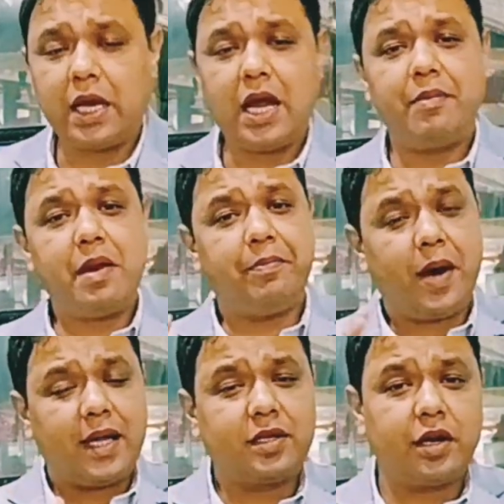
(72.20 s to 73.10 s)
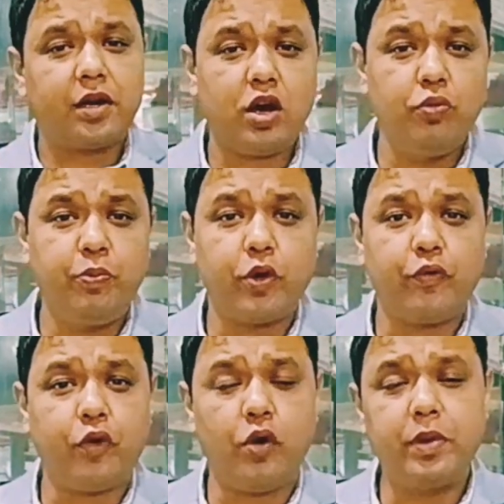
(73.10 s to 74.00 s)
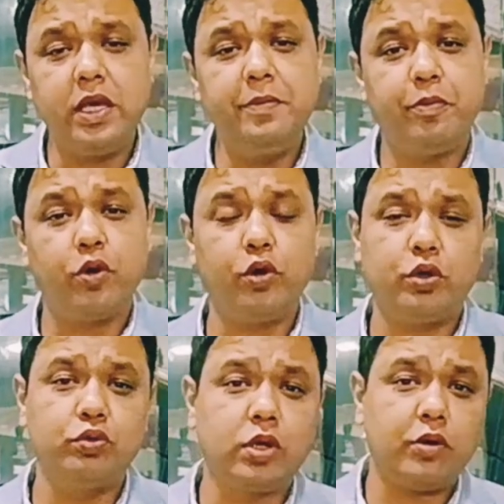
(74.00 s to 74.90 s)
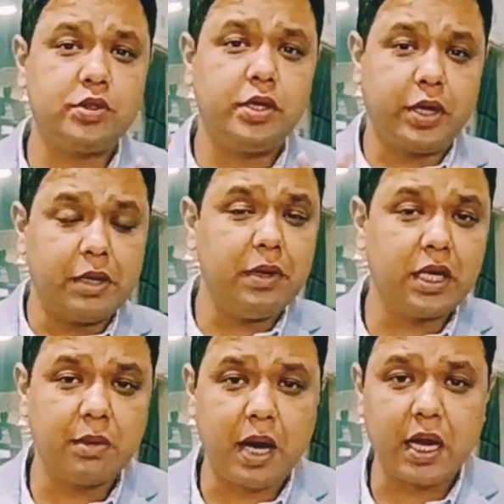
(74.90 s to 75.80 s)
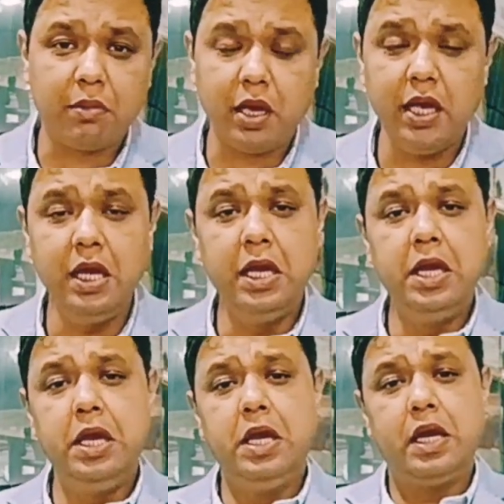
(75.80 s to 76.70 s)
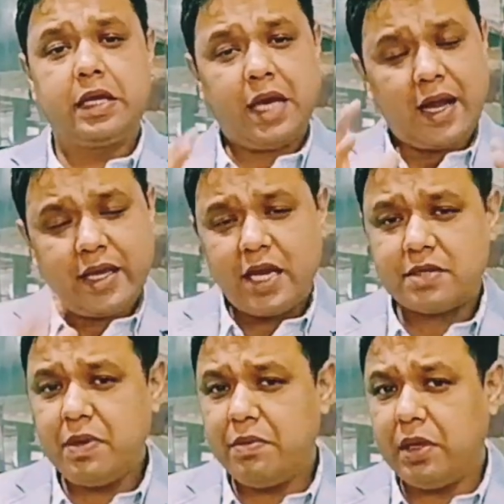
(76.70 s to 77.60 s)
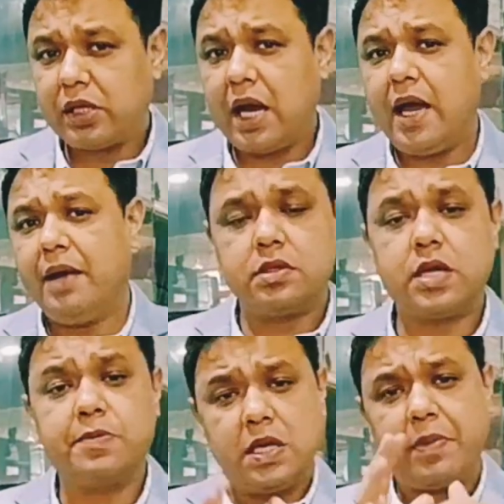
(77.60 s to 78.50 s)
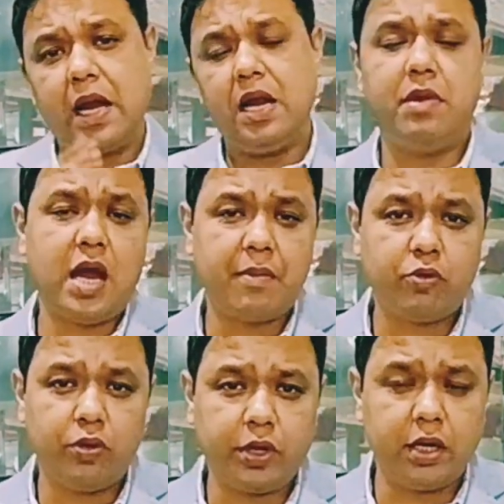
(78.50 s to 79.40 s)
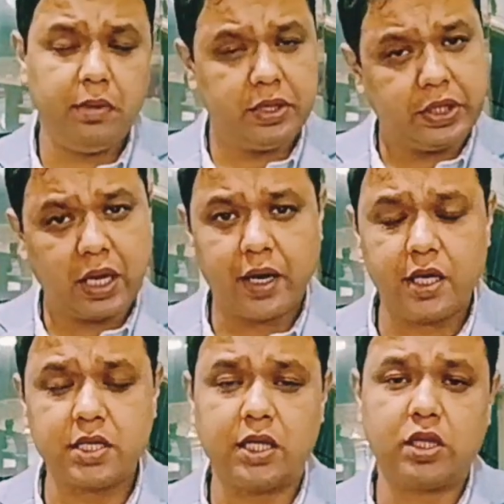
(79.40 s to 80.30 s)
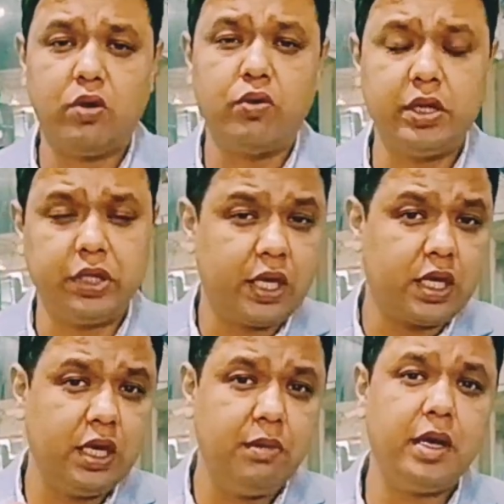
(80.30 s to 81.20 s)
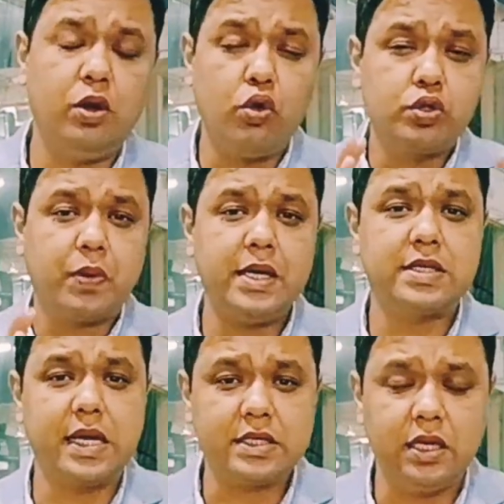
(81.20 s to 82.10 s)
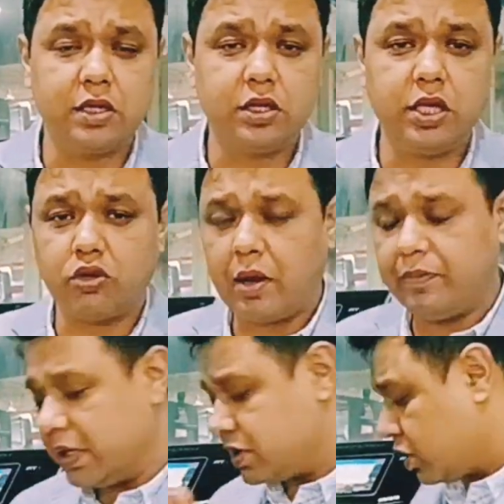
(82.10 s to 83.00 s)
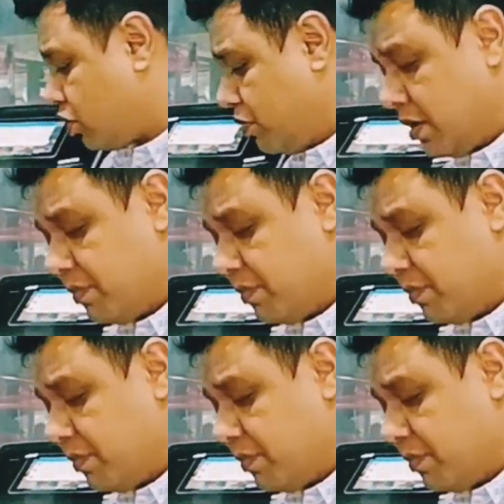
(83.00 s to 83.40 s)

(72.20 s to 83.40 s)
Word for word: बताया मैं बात कर रहा हूँ प्रोफॉर्म की प्रो 2000 ट्रेडमिल के बारे में क्या क्या इसमें मिलता है सबसे पहले मैं आपको ट्रेडमिल दिखाना चाहता हूं कि देखने में लुक्स वाइज कैसी लगती है तो आप देख सकते हो मेरे